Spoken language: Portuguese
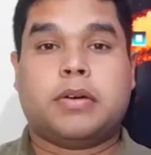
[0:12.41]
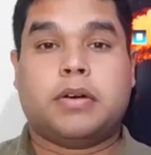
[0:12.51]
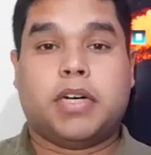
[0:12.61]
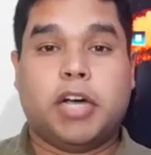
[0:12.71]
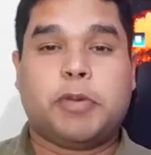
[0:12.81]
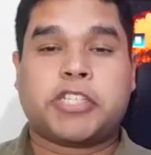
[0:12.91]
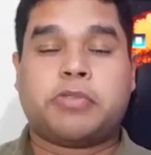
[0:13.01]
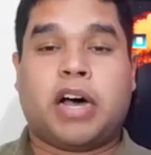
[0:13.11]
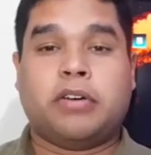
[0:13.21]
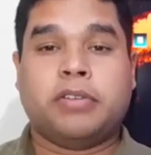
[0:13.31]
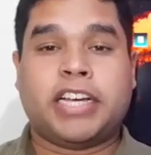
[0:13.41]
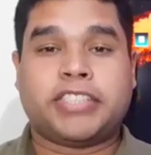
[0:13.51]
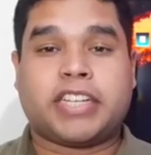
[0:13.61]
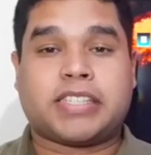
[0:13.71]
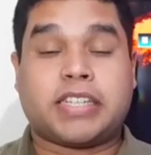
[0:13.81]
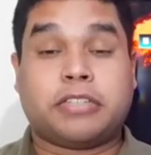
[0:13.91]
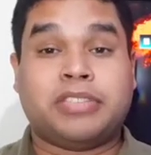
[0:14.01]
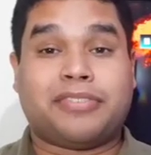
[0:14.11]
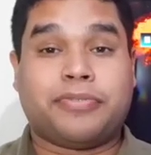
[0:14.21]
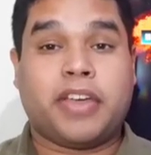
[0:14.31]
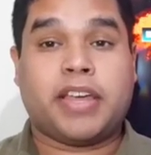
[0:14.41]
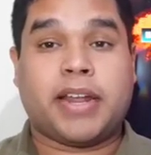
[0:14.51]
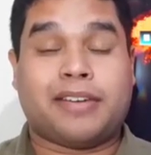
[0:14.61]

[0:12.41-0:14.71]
Oi, pessoal. Nesta segunda-feira,